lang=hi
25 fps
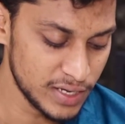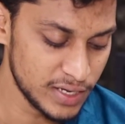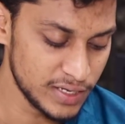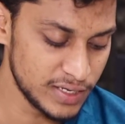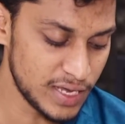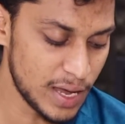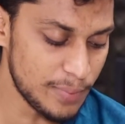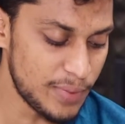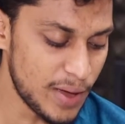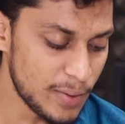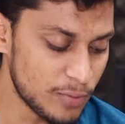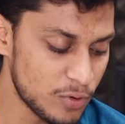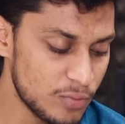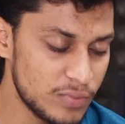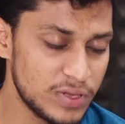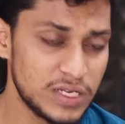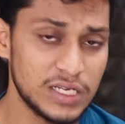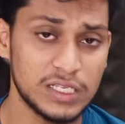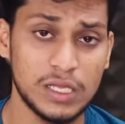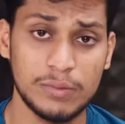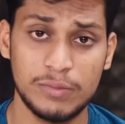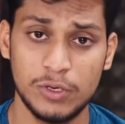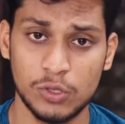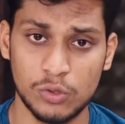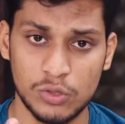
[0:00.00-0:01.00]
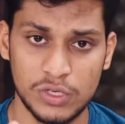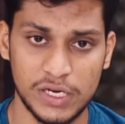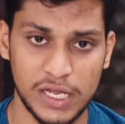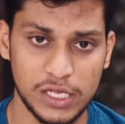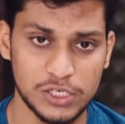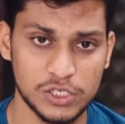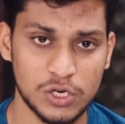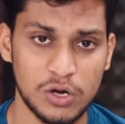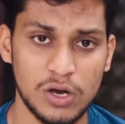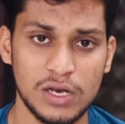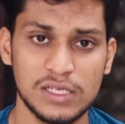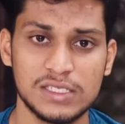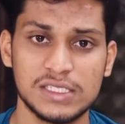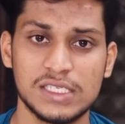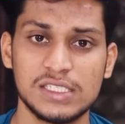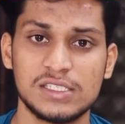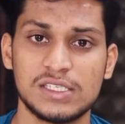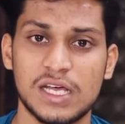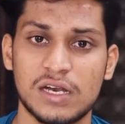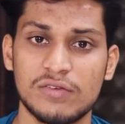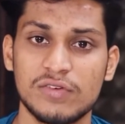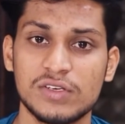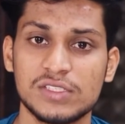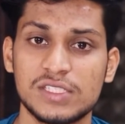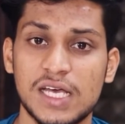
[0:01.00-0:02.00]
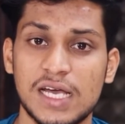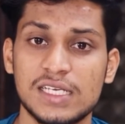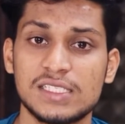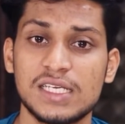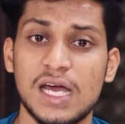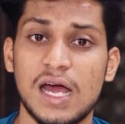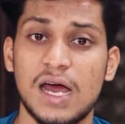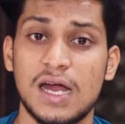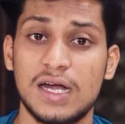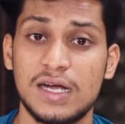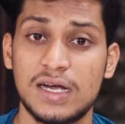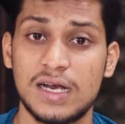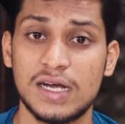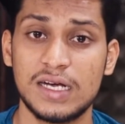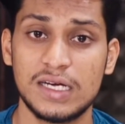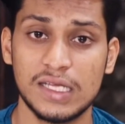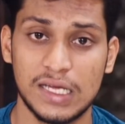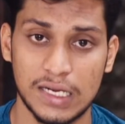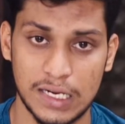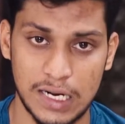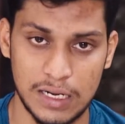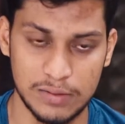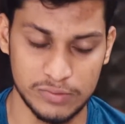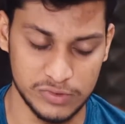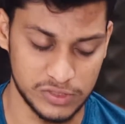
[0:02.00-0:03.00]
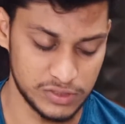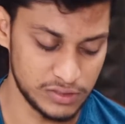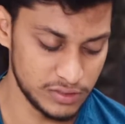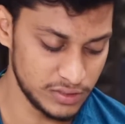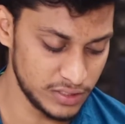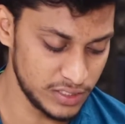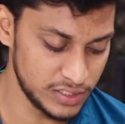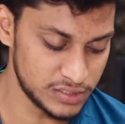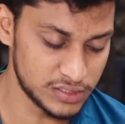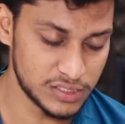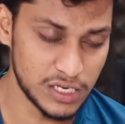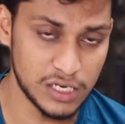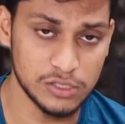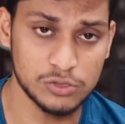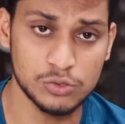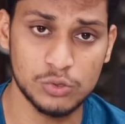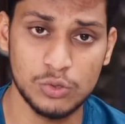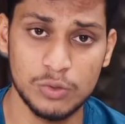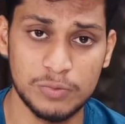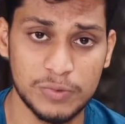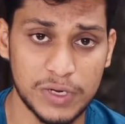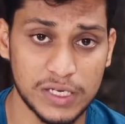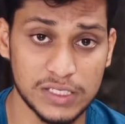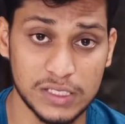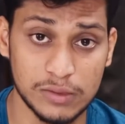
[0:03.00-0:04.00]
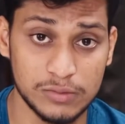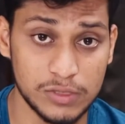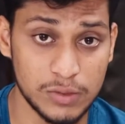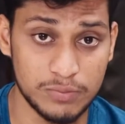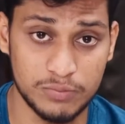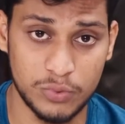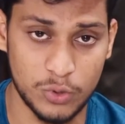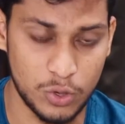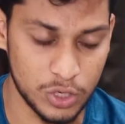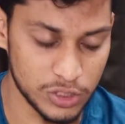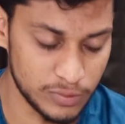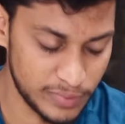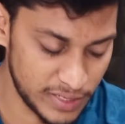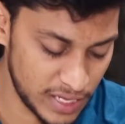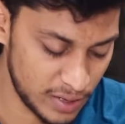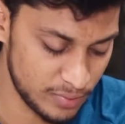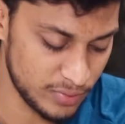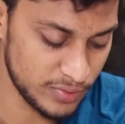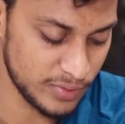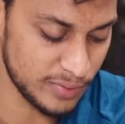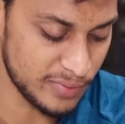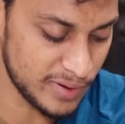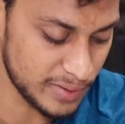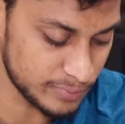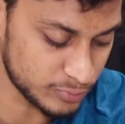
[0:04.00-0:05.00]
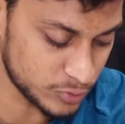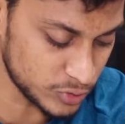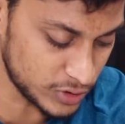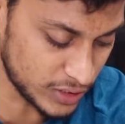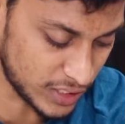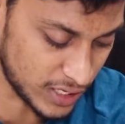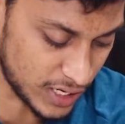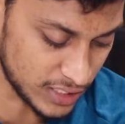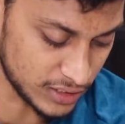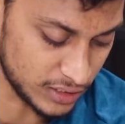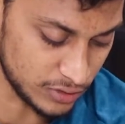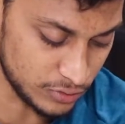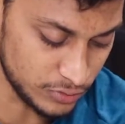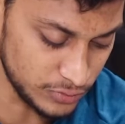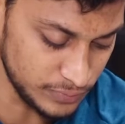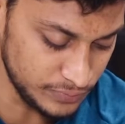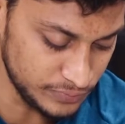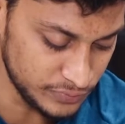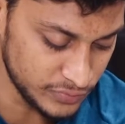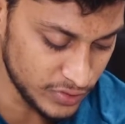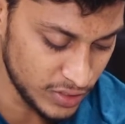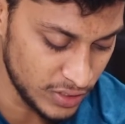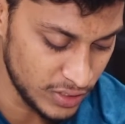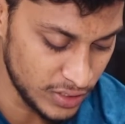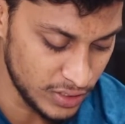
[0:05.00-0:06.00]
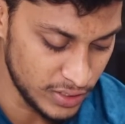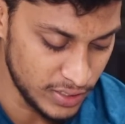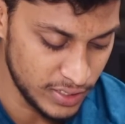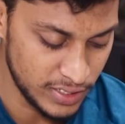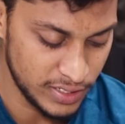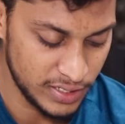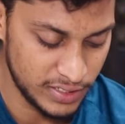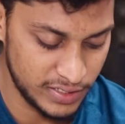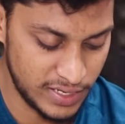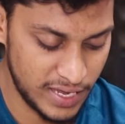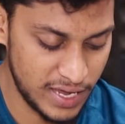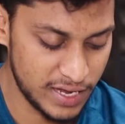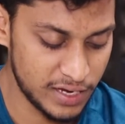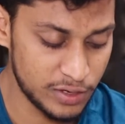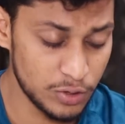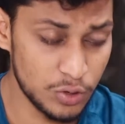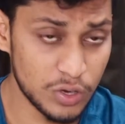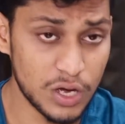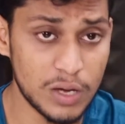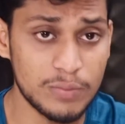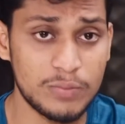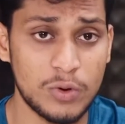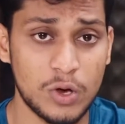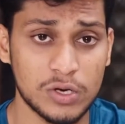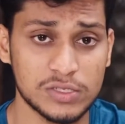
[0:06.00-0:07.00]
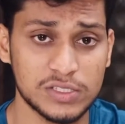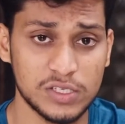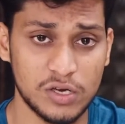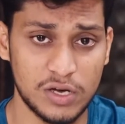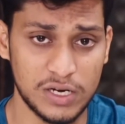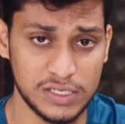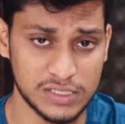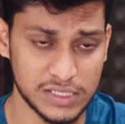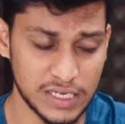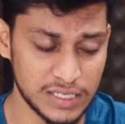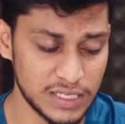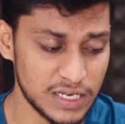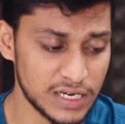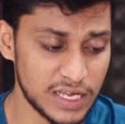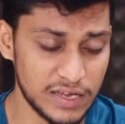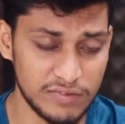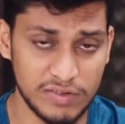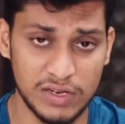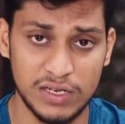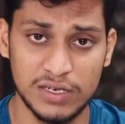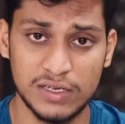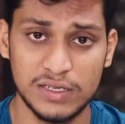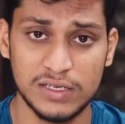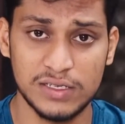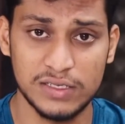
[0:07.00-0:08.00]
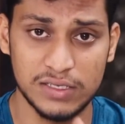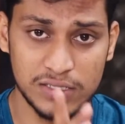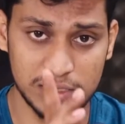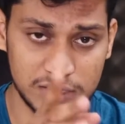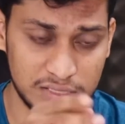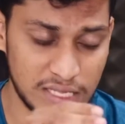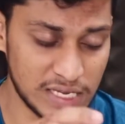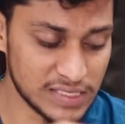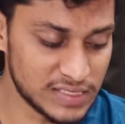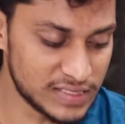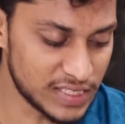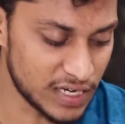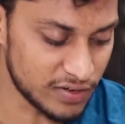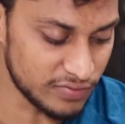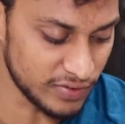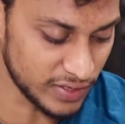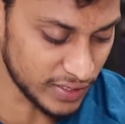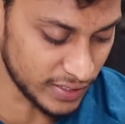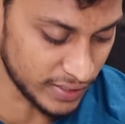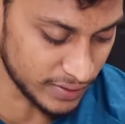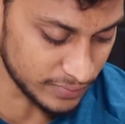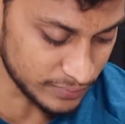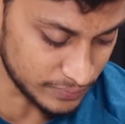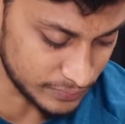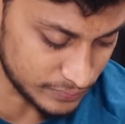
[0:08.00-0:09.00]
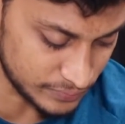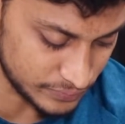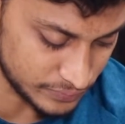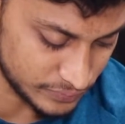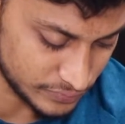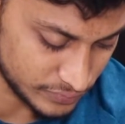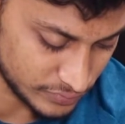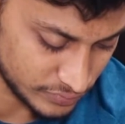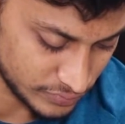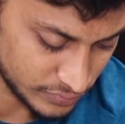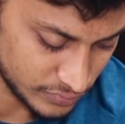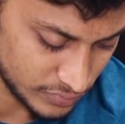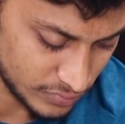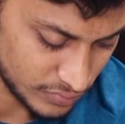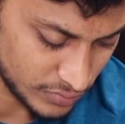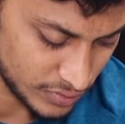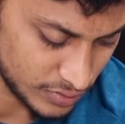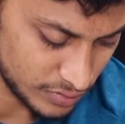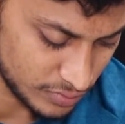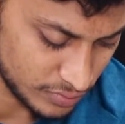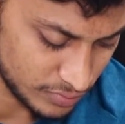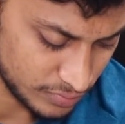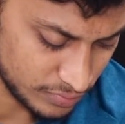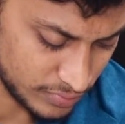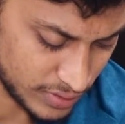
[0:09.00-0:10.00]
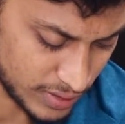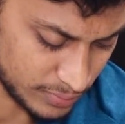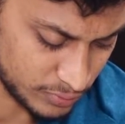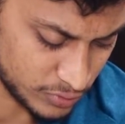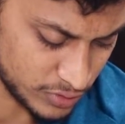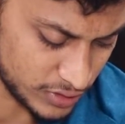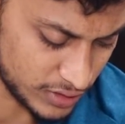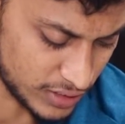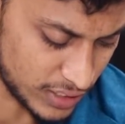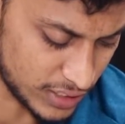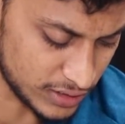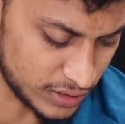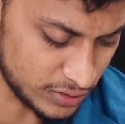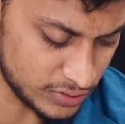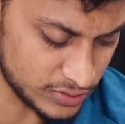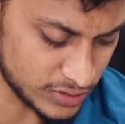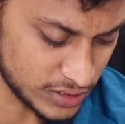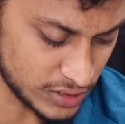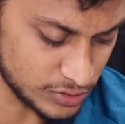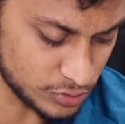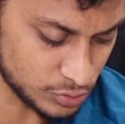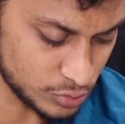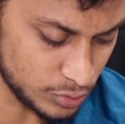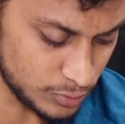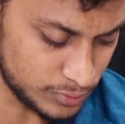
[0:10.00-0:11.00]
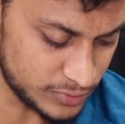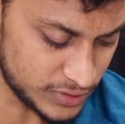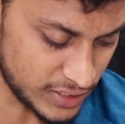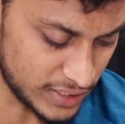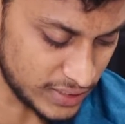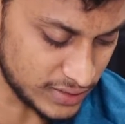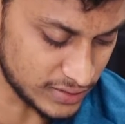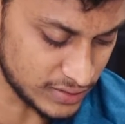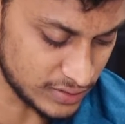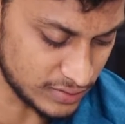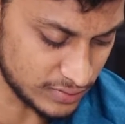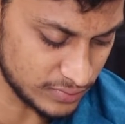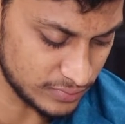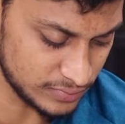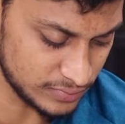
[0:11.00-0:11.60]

यहाँ पे आपको मिल जाता है बिल्कुल नेचुरल और इसकी सर्विंग साइज़ है हंड्रेड ग्राम्स इसका स्कूप कसम से बहुत बड़ा व्यू मैं आपको दिखाता हूँ ये एक किलो का बॉक्स है और इसके अंदर केवल दस सर्विंग है मैं आपको दिखाता हूँ इसका स्कूप साइज़